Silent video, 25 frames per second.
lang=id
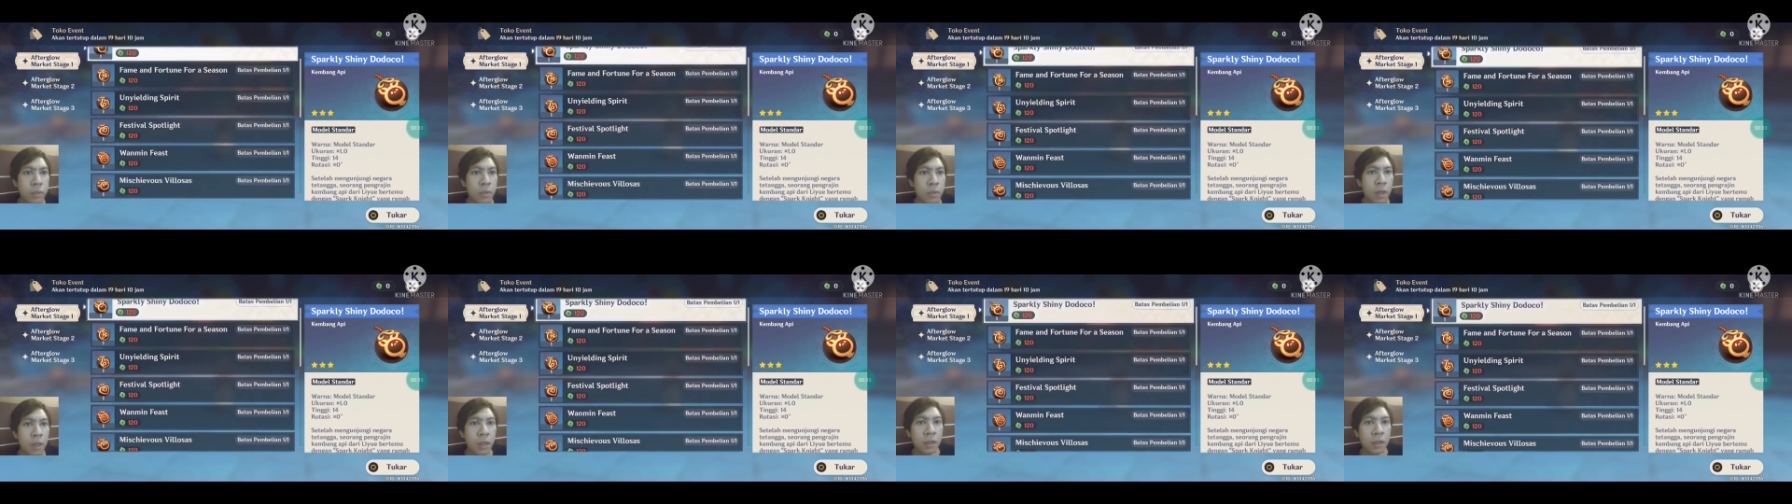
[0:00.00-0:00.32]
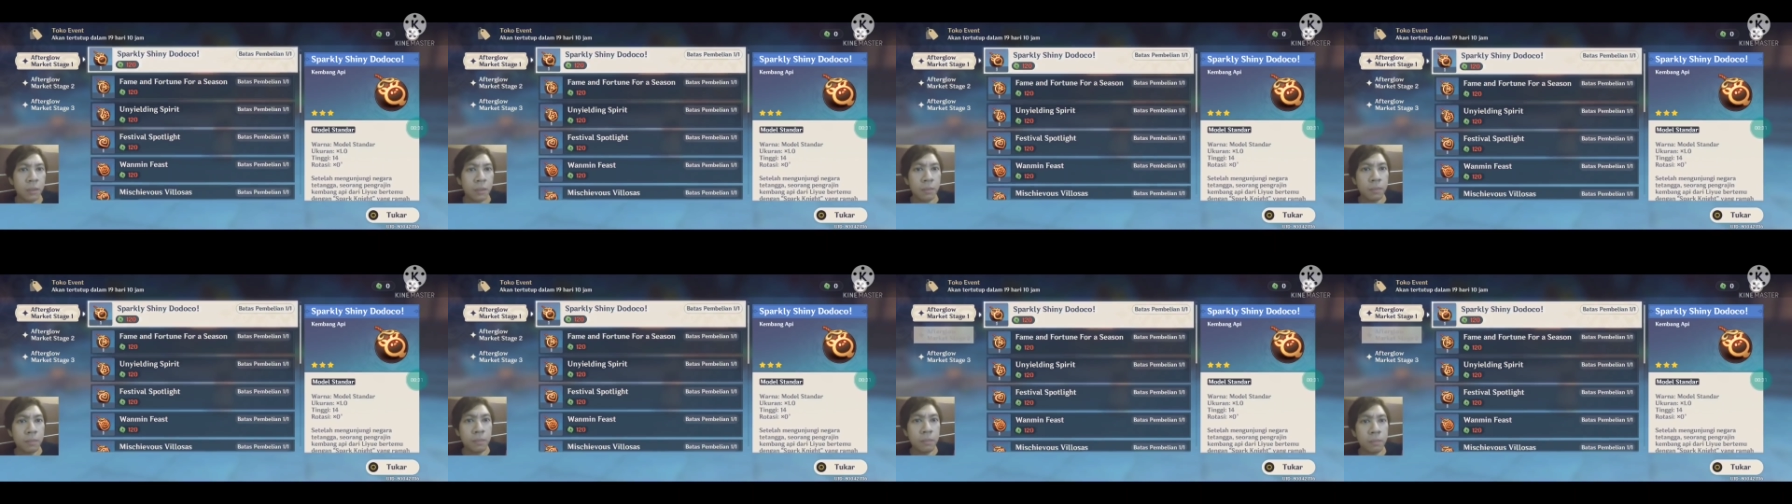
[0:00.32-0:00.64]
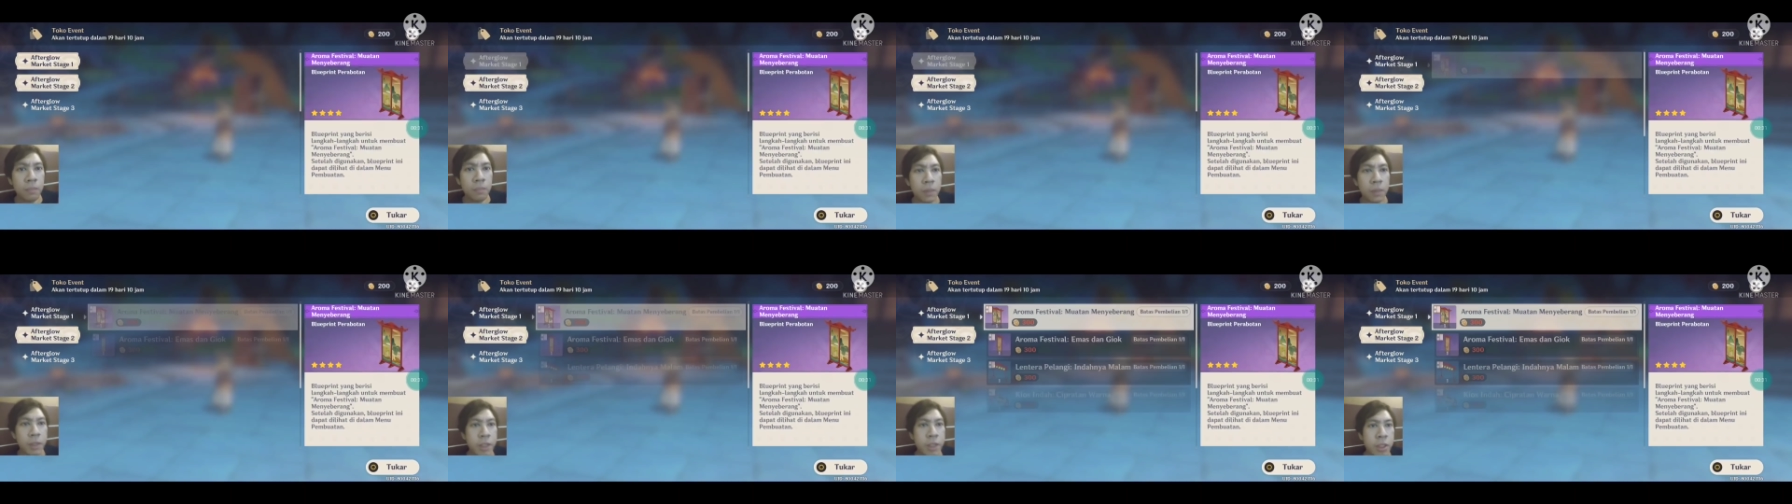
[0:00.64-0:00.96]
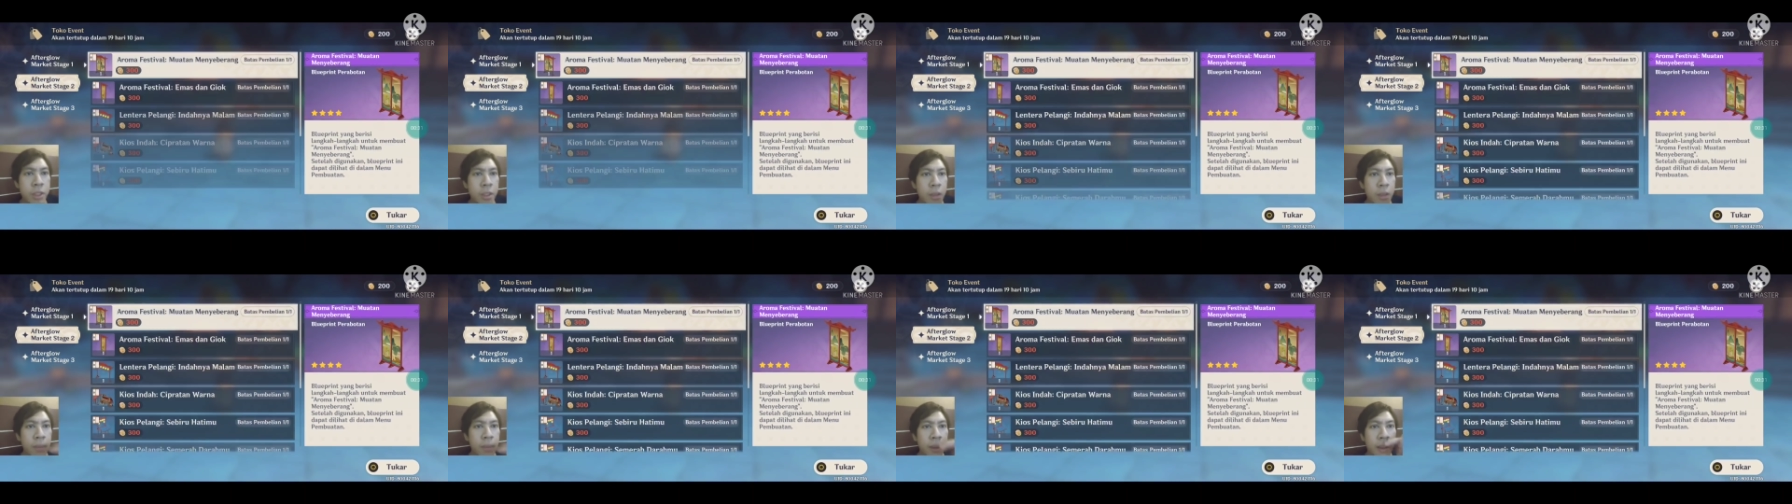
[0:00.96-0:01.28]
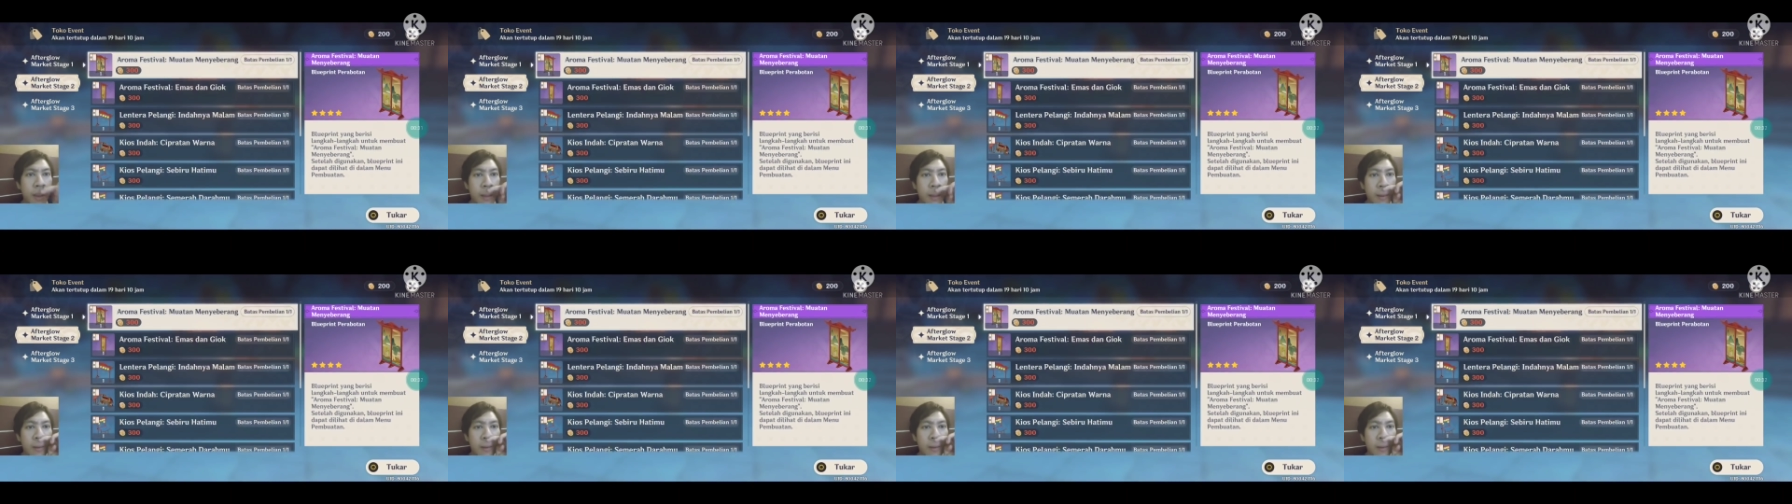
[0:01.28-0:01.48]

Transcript: Primojim nggak ada di sini